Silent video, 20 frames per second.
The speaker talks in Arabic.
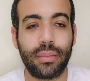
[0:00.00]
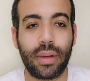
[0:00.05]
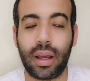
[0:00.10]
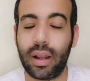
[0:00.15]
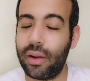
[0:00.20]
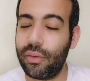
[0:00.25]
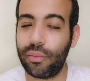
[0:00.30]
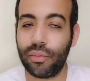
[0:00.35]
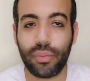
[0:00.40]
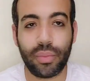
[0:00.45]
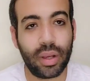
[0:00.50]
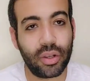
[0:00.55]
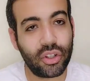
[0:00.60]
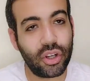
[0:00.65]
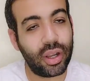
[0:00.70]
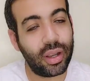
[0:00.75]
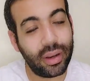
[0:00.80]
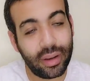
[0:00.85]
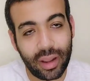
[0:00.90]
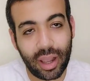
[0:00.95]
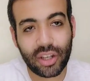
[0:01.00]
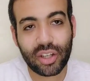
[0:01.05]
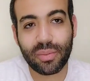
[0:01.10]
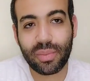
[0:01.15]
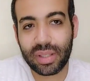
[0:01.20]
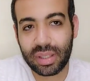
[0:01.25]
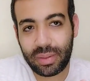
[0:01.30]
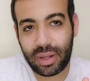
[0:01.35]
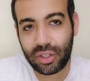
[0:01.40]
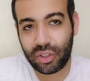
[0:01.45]
ما, ما شاء الله
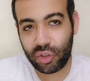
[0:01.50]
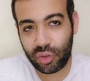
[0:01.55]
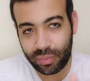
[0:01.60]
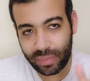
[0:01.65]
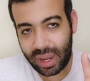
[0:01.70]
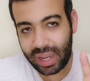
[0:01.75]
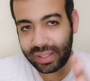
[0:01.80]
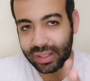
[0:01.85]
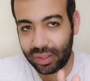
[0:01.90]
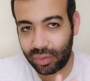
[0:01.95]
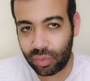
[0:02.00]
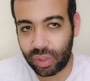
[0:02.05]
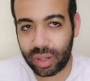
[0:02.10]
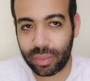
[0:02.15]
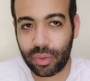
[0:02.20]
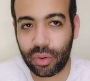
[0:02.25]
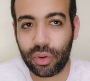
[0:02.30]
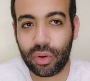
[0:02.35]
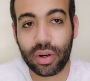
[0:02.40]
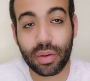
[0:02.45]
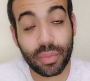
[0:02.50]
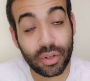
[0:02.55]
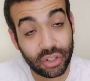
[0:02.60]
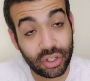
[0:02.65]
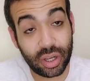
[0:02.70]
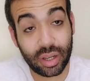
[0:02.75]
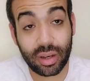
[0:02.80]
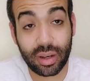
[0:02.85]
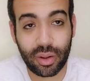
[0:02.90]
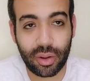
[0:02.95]
عشان بس ما حدش يقول بحسد ولا بقر ما
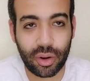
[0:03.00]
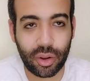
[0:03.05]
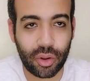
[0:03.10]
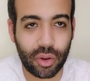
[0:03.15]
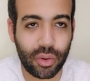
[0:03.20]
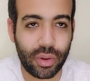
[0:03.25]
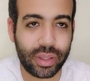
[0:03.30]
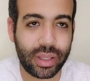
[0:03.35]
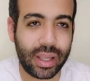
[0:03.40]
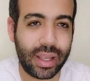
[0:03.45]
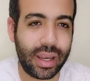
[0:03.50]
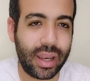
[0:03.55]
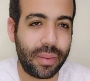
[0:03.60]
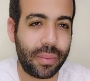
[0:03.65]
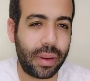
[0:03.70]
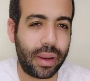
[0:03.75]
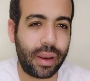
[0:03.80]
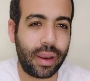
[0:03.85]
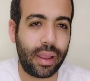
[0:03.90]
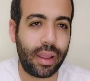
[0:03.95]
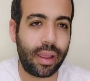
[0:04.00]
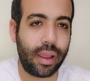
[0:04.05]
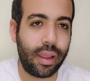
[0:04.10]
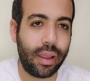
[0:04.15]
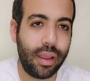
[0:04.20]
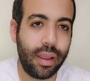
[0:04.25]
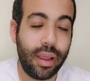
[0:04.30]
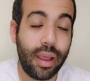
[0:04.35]
شاء الله ولا قوه الا بالله